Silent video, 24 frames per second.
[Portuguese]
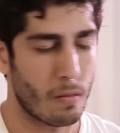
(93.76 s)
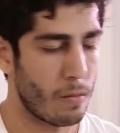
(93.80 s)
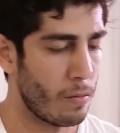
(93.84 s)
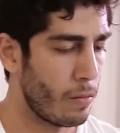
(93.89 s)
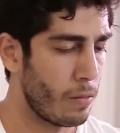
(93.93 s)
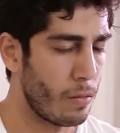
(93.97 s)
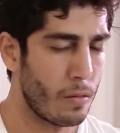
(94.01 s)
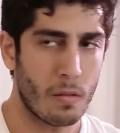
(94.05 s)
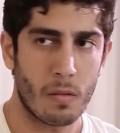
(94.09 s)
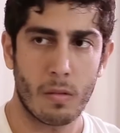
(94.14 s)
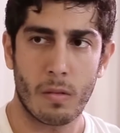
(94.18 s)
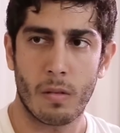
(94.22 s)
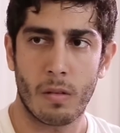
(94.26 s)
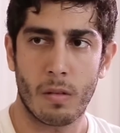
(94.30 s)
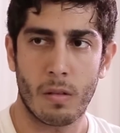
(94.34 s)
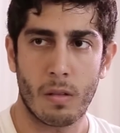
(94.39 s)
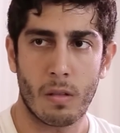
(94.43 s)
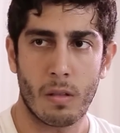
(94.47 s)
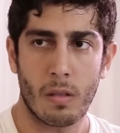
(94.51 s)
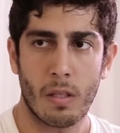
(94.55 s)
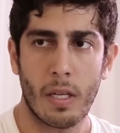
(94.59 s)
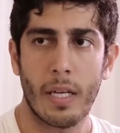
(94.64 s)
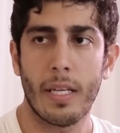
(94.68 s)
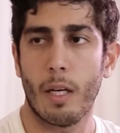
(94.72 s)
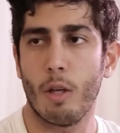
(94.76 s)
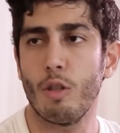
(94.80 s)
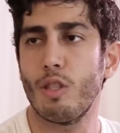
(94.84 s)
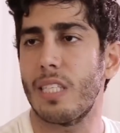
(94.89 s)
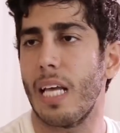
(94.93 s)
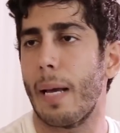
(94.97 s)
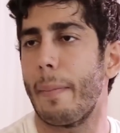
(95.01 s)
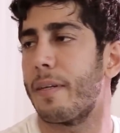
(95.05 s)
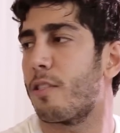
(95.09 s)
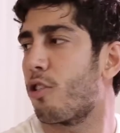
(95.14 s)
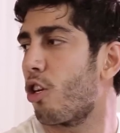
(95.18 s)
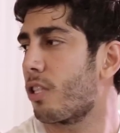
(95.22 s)
eu amo pizza. Ah, eu
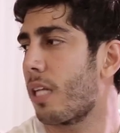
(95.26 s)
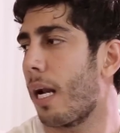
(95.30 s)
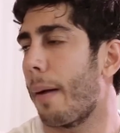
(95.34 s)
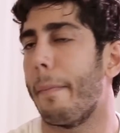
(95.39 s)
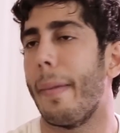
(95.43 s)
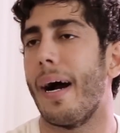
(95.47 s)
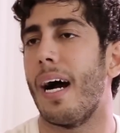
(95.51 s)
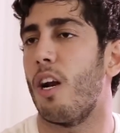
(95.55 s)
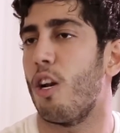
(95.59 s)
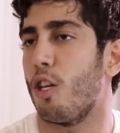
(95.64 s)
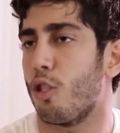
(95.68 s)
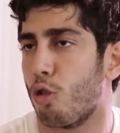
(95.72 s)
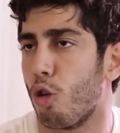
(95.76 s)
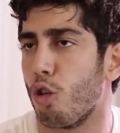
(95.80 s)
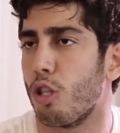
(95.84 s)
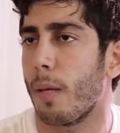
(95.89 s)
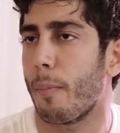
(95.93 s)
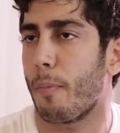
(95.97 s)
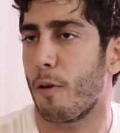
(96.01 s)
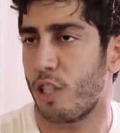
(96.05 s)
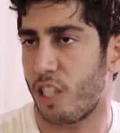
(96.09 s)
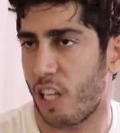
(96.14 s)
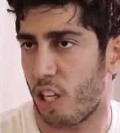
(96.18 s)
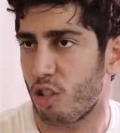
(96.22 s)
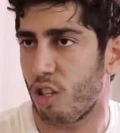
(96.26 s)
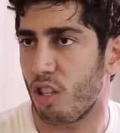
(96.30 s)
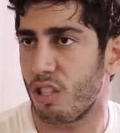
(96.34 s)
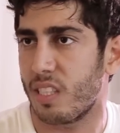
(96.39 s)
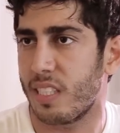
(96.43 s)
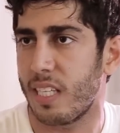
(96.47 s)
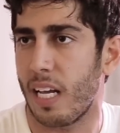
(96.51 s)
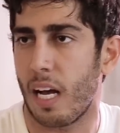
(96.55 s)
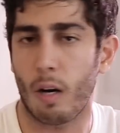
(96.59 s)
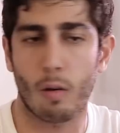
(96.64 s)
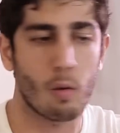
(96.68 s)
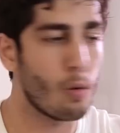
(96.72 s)
sei, mas eu trabalho, eu estudo, tenho projeto
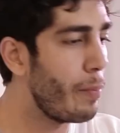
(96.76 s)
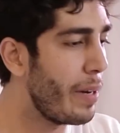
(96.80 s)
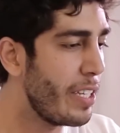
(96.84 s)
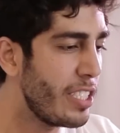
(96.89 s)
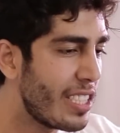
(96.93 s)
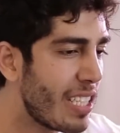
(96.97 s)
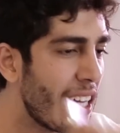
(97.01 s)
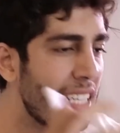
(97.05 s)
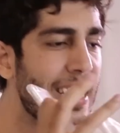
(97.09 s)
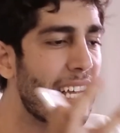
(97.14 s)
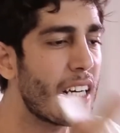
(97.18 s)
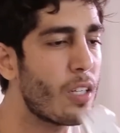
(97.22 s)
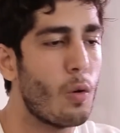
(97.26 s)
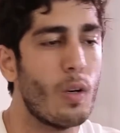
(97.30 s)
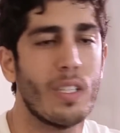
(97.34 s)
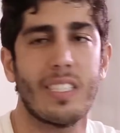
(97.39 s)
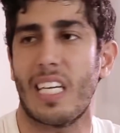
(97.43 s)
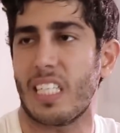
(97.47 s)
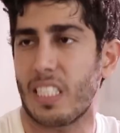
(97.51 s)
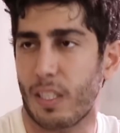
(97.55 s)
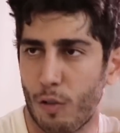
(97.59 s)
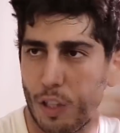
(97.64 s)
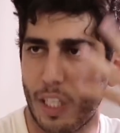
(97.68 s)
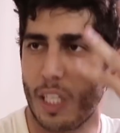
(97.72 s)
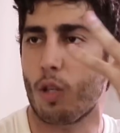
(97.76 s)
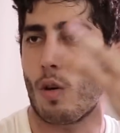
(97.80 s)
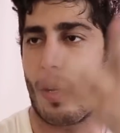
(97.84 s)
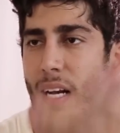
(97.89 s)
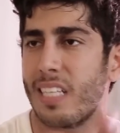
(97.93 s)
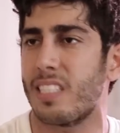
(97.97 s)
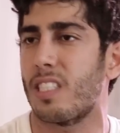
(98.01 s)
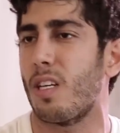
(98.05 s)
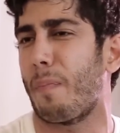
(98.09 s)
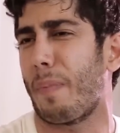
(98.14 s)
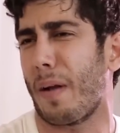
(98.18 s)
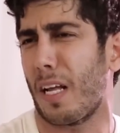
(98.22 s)
social, com de tanta coisa, você acha que eu vou
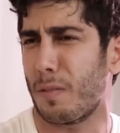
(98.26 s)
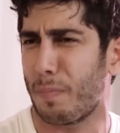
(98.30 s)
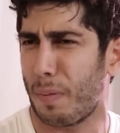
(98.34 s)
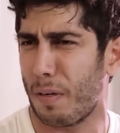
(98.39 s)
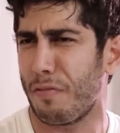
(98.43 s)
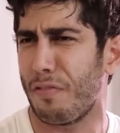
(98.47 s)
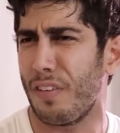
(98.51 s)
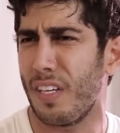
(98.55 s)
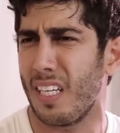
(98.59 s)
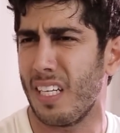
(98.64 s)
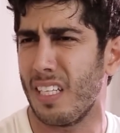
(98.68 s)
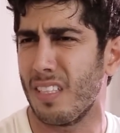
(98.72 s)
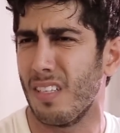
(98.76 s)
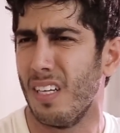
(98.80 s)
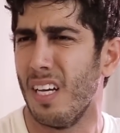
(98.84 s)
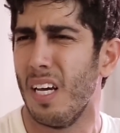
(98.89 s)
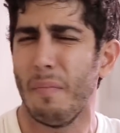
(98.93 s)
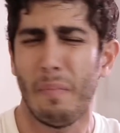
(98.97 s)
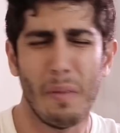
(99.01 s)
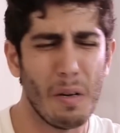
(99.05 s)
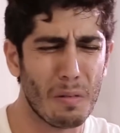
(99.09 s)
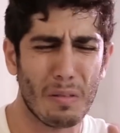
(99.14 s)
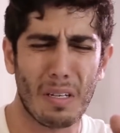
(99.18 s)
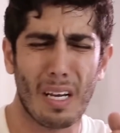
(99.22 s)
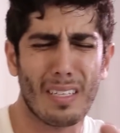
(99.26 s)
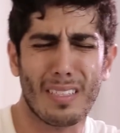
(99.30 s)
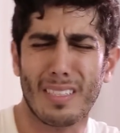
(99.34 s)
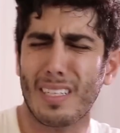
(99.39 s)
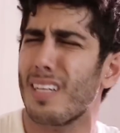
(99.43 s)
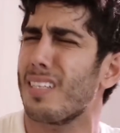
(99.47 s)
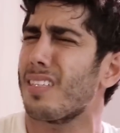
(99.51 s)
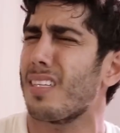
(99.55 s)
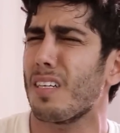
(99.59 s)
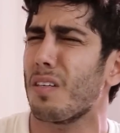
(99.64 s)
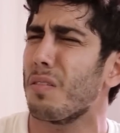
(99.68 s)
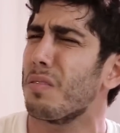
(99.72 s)
decorar seu prato preferido? Meu, o que,
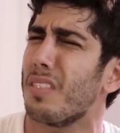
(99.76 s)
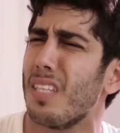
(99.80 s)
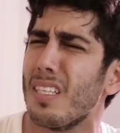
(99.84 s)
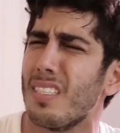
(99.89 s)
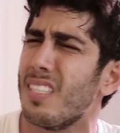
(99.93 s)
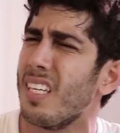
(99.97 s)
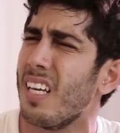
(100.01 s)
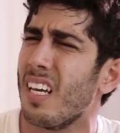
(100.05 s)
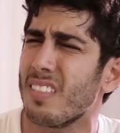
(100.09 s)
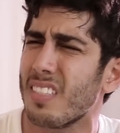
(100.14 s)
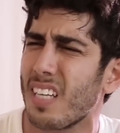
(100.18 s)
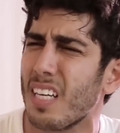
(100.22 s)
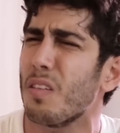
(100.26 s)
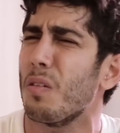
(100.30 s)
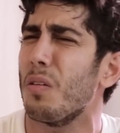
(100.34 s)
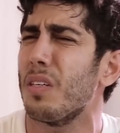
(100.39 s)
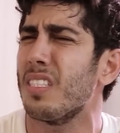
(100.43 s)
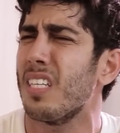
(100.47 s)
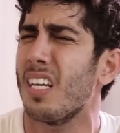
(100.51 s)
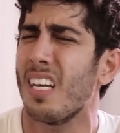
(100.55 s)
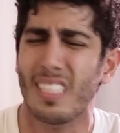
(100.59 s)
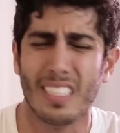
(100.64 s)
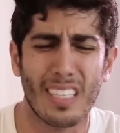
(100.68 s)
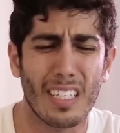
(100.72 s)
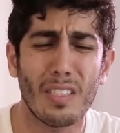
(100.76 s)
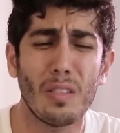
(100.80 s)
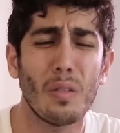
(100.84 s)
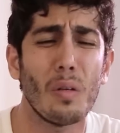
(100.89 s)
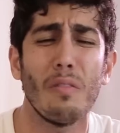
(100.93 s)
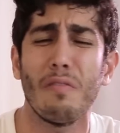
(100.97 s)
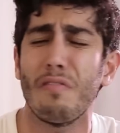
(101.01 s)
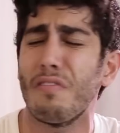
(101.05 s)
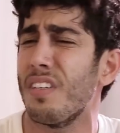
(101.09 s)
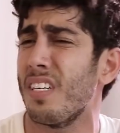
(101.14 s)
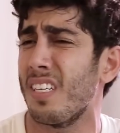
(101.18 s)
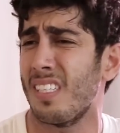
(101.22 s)
que tá acontecendo? Que coisa é essa? Que
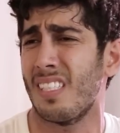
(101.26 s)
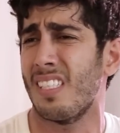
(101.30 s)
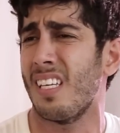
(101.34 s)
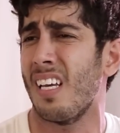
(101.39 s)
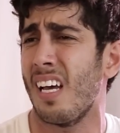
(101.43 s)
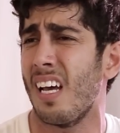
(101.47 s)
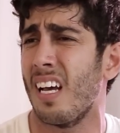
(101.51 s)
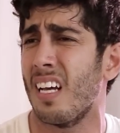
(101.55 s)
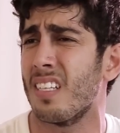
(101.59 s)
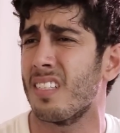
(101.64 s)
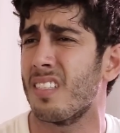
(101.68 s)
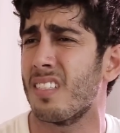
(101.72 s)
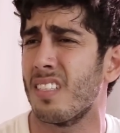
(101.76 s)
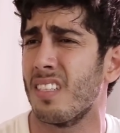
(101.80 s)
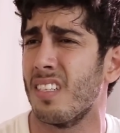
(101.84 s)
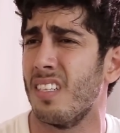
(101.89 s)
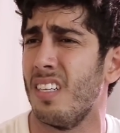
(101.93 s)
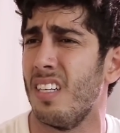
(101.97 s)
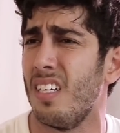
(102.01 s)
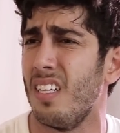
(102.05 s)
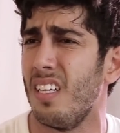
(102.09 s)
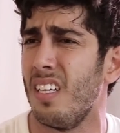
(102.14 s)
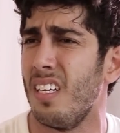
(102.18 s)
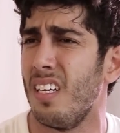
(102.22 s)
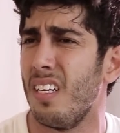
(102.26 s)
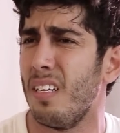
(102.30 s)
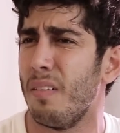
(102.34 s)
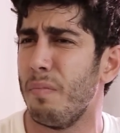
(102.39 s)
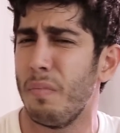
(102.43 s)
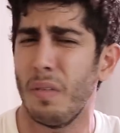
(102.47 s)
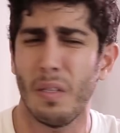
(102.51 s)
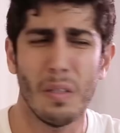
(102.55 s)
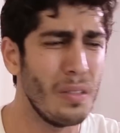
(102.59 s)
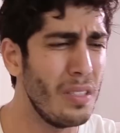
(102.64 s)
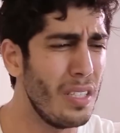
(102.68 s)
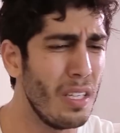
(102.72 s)
desconfiança é essa?
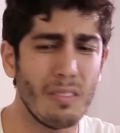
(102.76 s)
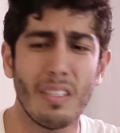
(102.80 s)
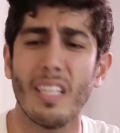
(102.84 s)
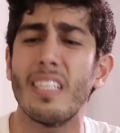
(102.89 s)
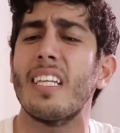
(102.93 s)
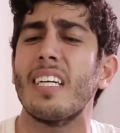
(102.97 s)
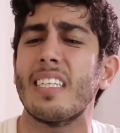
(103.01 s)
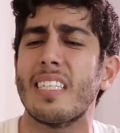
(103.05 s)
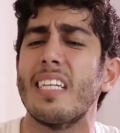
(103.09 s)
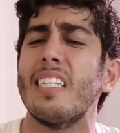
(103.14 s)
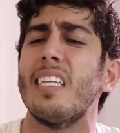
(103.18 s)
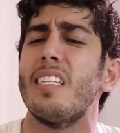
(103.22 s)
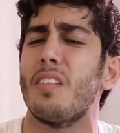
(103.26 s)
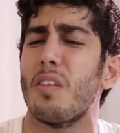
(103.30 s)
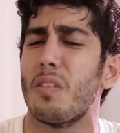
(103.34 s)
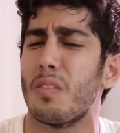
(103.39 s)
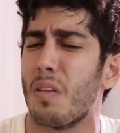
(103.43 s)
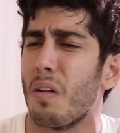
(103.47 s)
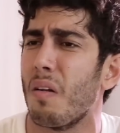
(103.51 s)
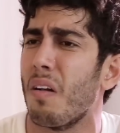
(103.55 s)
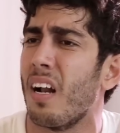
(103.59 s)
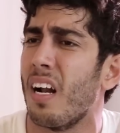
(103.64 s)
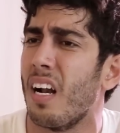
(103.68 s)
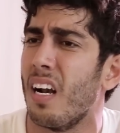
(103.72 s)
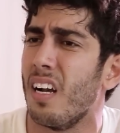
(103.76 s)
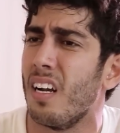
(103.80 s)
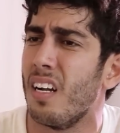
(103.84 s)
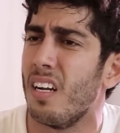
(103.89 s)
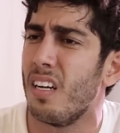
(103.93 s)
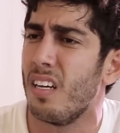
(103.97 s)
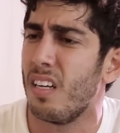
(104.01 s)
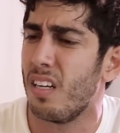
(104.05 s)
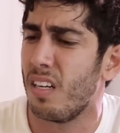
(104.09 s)
Meu Deus, da, cadê seu celular?